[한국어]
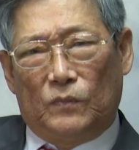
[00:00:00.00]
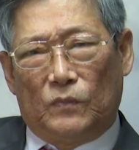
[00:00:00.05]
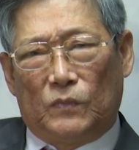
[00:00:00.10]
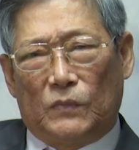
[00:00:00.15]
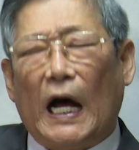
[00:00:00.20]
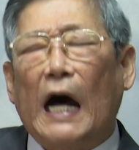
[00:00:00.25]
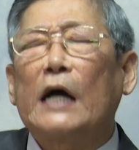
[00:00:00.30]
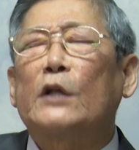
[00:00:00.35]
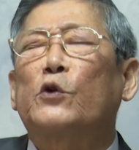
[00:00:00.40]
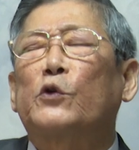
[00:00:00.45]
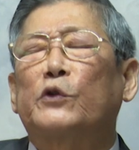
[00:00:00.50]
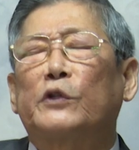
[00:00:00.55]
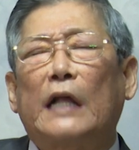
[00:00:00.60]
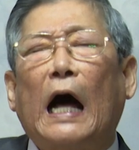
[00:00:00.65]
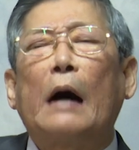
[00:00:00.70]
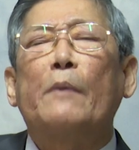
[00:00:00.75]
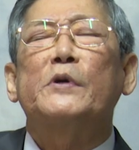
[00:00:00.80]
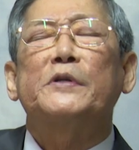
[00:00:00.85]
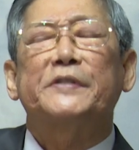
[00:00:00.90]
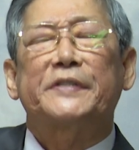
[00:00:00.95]
나도
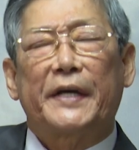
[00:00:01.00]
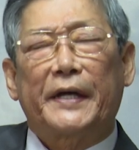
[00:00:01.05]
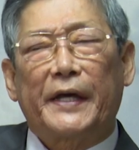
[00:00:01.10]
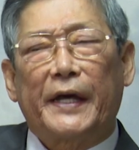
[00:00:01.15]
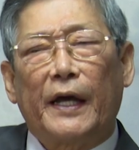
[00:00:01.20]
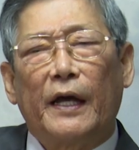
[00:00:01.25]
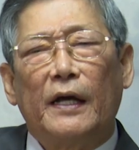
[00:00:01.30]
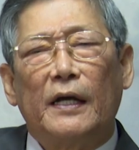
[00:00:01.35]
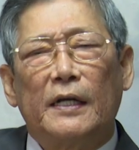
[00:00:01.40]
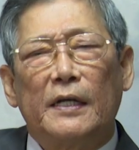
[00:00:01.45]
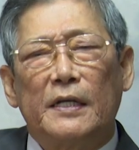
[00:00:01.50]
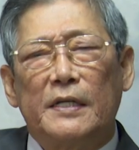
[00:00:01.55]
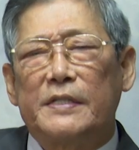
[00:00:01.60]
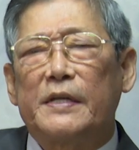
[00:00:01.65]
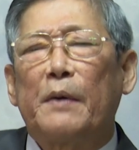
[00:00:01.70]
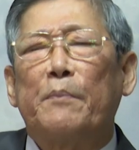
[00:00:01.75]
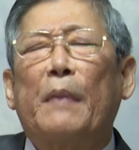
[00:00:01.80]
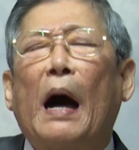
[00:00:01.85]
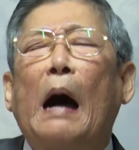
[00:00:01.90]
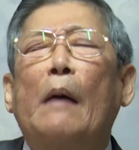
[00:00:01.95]
남은 생에
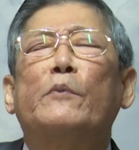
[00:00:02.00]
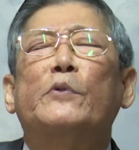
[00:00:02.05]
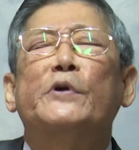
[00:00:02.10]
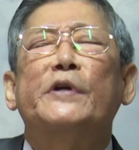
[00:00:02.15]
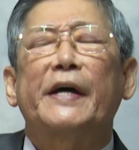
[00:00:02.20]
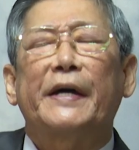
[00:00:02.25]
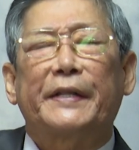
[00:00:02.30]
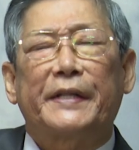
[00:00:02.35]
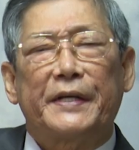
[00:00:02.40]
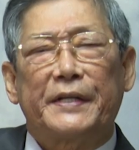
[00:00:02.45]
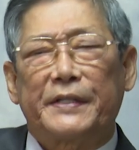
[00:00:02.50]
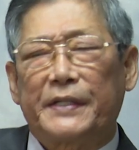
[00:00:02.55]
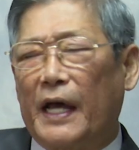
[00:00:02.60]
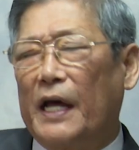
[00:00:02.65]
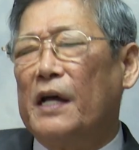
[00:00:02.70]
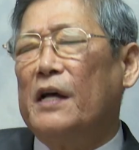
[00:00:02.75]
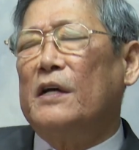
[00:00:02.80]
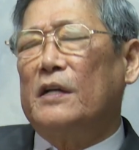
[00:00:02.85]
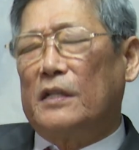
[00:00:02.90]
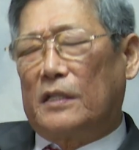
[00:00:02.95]
이제 마무리를 해야 되는데
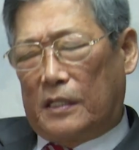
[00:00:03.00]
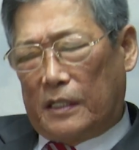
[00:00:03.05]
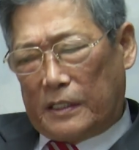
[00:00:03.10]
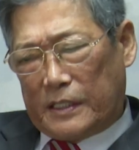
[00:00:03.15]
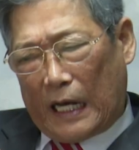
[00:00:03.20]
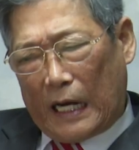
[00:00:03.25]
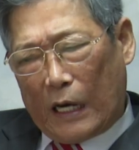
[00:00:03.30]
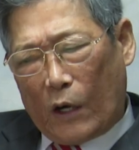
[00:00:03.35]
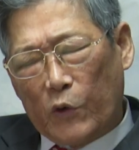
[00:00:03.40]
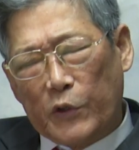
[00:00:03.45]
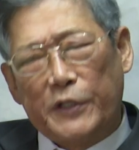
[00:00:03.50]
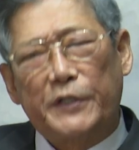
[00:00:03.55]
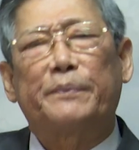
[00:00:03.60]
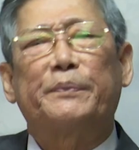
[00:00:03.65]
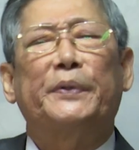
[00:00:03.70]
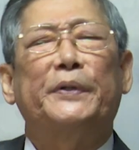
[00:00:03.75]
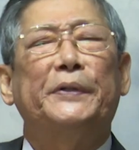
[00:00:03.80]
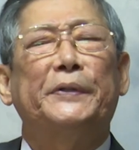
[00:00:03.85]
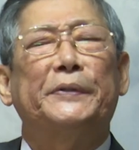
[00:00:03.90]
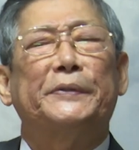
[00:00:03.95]
더 잘하고
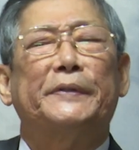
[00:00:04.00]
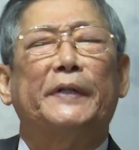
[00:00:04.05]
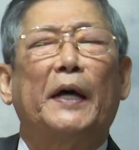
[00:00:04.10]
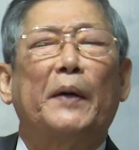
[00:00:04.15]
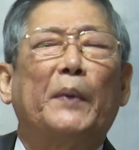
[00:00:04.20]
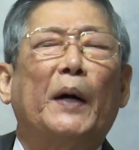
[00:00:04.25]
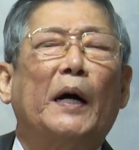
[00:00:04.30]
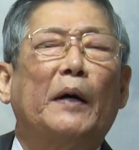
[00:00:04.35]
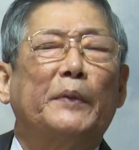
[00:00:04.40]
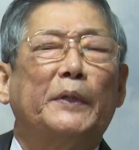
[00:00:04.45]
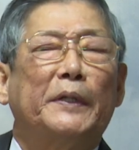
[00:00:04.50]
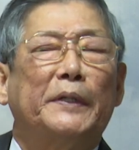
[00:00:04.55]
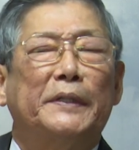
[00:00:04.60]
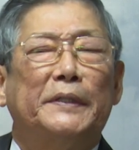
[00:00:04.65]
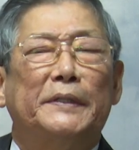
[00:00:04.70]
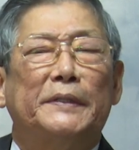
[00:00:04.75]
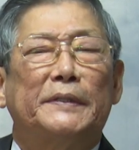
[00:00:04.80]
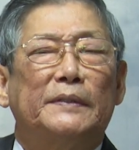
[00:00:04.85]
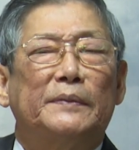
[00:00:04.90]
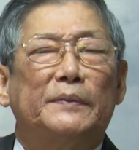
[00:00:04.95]
싶어요. 내 마음이.
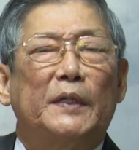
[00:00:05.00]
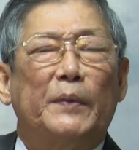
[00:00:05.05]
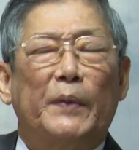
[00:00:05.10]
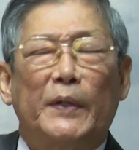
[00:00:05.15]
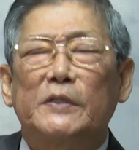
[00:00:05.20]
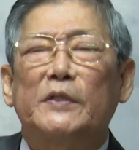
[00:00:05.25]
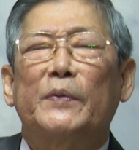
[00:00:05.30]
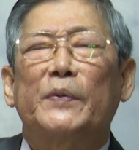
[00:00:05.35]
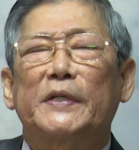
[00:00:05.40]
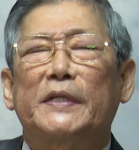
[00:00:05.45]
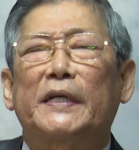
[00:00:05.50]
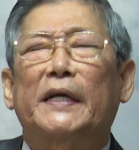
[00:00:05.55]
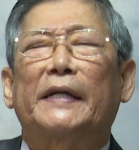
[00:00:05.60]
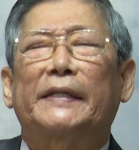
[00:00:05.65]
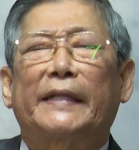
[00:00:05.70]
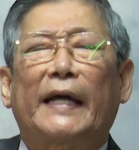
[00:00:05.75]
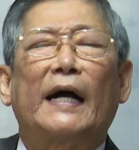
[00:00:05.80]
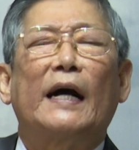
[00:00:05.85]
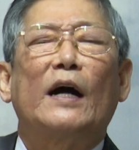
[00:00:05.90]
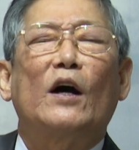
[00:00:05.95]
이만쯤 했으니까
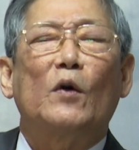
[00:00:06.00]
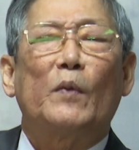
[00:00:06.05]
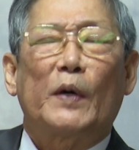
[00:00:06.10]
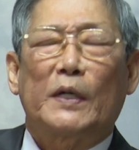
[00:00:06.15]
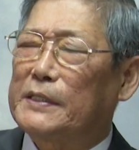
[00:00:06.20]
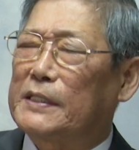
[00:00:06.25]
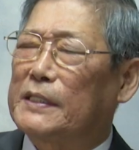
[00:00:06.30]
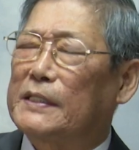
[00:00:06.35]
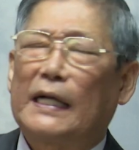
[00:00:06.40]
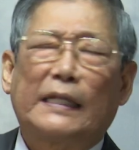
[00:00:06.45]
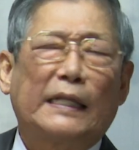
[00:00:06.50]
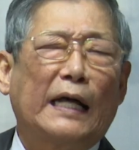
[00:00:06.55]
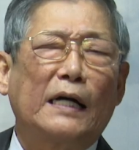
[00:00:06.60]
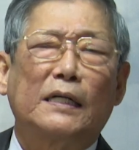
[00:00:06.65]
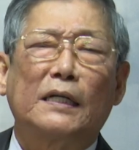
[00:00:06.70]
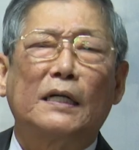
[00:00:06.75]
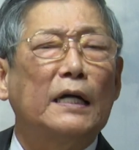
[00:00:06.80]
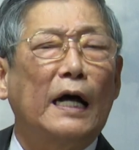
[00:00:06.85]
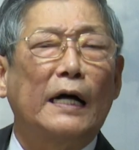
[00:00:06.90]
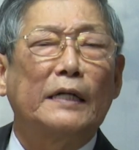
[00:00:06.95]
대강하고 마치다. 나
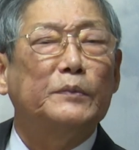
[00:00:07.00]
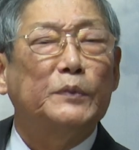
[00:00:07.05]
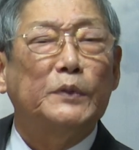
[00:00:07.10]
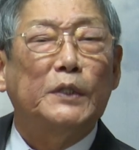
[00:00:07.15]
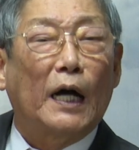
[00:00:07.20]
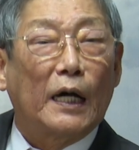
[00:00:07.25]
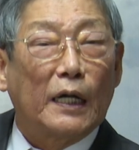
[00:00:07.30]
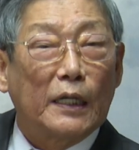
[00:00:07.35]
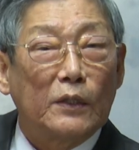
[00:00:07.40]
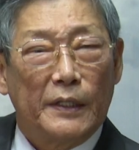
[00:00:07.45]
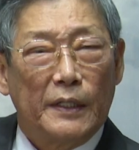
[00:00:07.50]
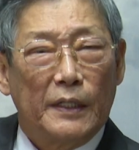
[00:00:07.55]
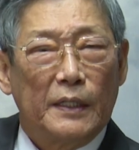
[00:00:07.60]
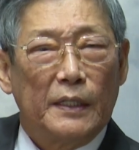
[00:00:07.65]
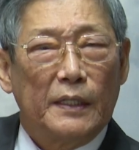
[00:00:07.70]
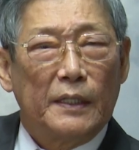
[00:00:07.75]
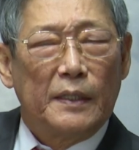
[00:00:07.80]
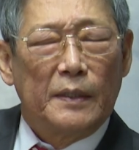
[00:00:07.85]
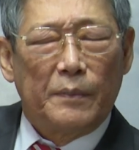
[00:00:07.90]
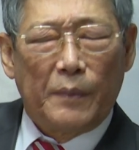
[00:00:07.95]
그건 아닙니다.
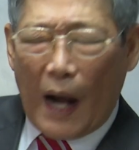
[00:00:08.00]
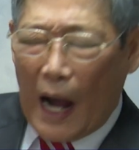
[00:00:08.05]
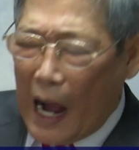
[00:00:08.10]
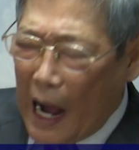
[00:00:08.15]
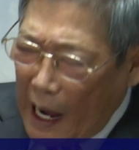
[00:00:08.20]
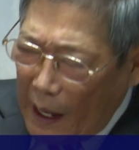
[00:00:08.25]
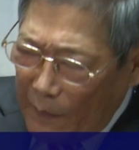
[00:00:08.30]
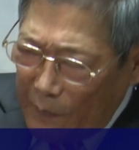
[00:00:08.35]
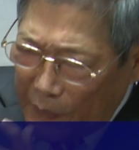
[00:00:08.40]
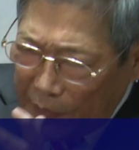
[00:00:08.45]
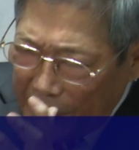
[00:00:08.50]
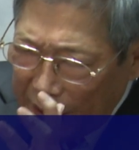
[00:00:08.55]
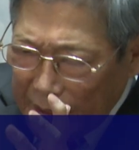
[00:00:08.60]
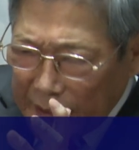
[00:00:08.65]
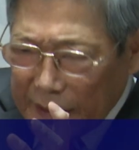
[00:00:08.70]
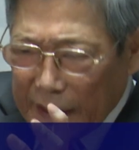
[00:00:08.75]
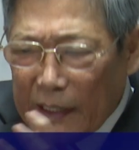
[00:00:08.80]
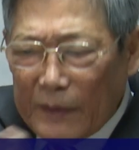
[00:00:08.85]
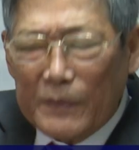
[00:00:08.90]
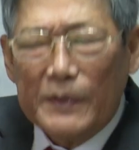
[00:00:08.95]
마무리를
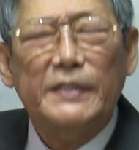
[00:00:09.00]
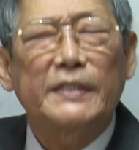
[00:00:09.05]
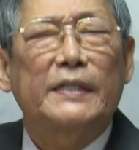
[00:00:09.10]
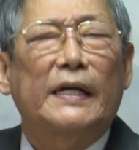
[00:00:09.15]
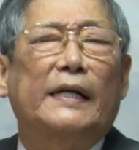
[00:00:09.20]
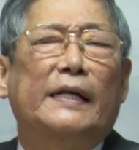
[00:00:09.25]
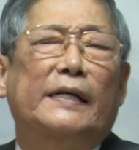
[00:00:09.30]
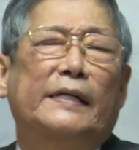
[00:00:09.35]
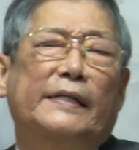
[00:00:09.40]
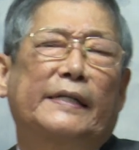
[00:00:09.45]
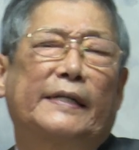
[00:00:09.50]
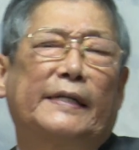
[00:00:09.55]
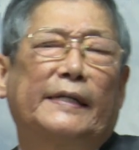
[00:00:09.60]
어떻게 하면 잘하냐